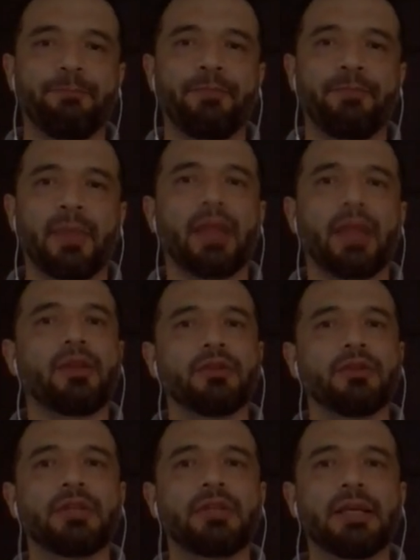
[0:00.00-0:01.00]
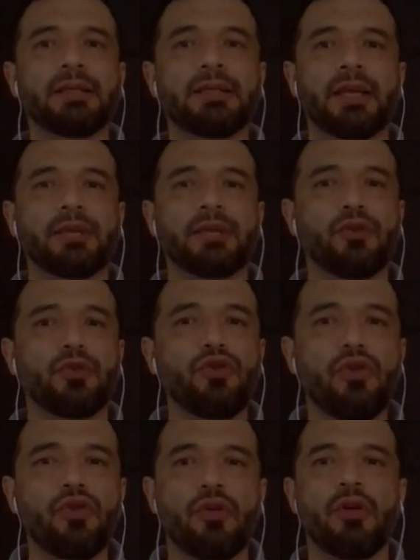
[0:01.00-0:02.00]
Entonces, esto
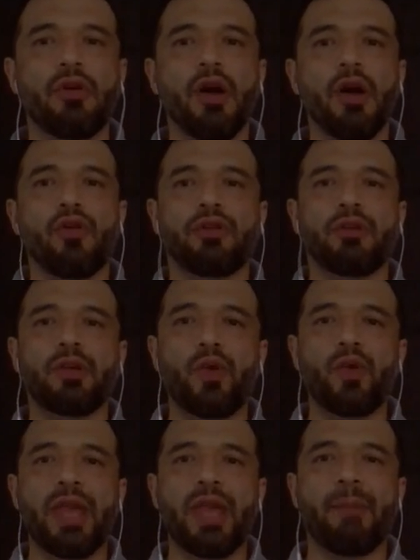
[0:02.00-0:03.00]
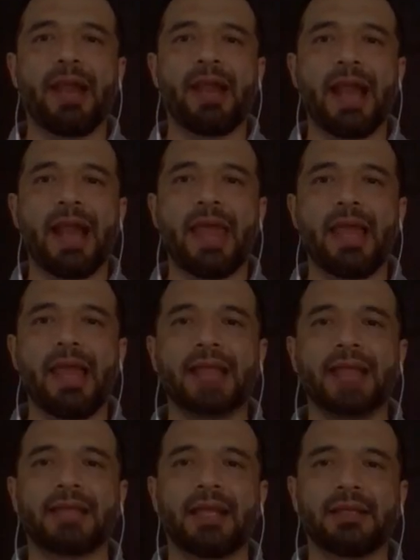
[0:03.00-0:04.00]
no contribuía para nada en la
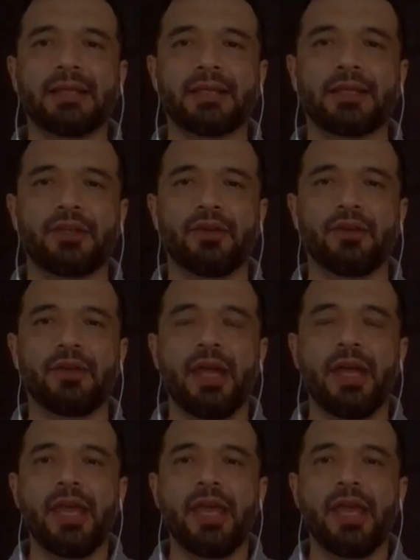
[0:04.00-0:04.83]
estandarización